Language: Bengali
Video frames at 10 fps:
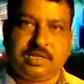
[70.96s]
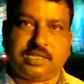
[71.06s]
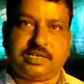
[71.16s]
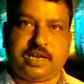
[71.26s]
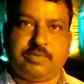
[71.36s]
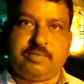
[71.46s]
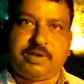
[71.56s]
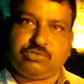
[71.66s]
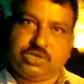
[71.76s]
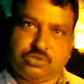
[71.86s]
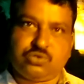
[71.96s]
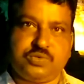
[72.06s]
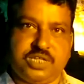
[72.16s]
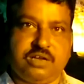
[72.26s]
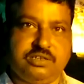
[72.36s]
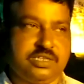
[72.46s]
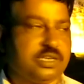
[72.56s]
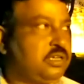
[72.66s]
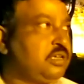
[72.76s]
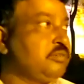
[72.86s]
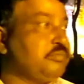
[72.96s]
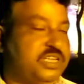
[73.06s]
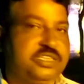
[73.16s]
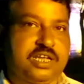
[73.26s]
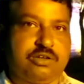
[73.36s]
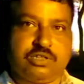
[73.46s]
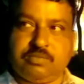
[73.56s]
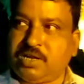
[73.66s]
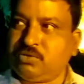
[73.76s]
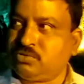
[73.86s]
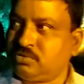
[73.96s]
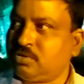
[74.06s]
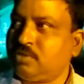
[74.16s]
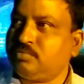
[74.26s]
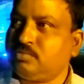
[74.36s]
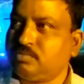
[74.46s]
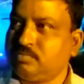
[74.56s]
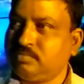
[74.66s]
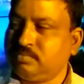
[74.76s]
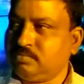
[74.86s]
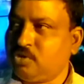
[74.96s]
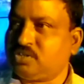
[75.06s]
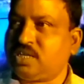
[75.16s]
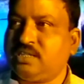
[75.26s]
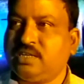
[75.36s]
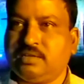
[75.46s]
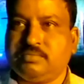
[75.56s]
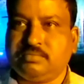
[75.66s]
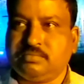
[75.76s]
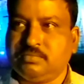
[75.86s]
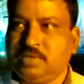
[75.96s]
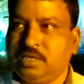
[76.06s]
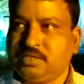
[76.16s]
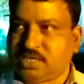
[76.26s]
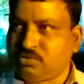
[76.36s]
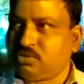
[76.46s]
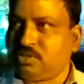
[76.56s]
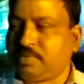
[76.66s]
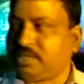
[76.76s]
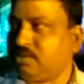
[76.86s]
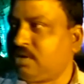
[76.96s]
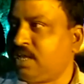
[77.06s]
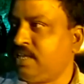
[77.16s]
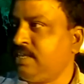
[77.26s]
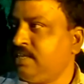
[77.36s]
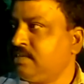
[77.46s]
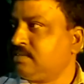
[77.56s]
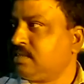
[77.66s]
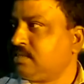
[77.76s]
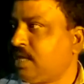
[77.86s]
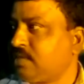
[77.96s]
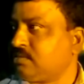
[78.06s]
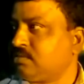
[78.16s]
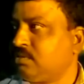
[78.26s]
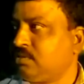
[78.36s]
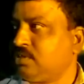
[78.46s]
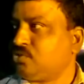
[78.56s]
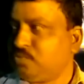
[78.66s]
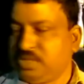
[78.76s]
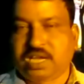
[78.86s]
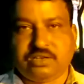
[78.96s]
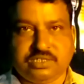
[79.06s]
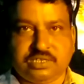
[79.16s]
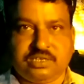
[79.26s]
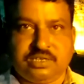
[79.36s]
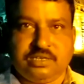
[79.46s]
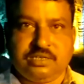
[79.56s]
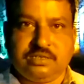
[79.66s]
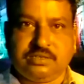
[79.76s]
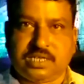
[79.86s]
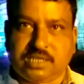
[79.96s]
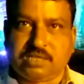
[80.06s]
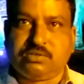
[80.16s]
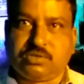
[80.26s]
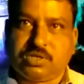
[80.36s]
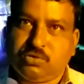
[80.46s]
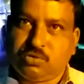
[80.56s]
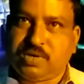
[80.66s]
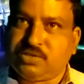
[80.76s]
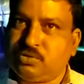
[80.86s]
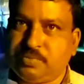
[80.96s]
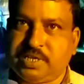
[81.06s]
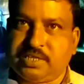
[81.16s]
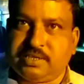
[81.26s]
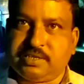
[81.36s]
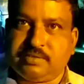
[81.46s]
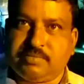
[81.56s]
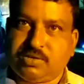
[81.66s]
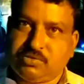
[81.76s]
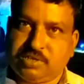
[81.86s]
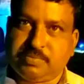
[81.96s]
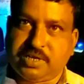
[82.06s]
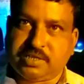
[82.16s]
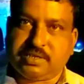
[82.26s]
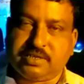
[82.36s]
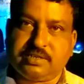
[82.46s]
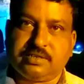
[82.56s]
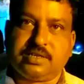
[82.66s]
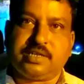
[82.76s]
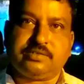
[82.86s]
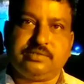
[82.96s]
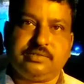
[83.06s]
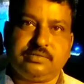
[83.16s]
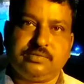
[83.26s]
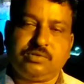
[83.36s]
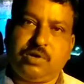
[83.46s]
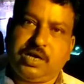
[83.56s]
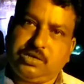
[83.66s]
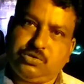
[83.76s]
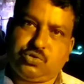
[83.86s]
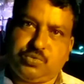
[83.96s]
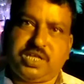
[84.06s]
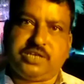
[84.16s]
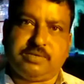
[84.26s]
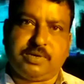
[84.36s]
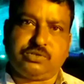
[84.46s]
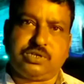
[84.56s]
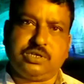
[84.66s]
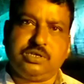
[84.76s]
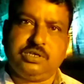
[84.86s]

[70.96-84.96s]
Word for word: তাতে গ্রামের মানুষেরও সুবিধা হয়েছে ব্রিজটা হতে মানুষ সব বর্ষার দিনে চাষ করতে পারতো না সে চাষ করতে সুবিধা হয়েছে যাতায়াত করতে গরু বাছুর পেরাতে মানুষের পেরাতে অনেক কিছু সুবিধা হয়েছে মানুষের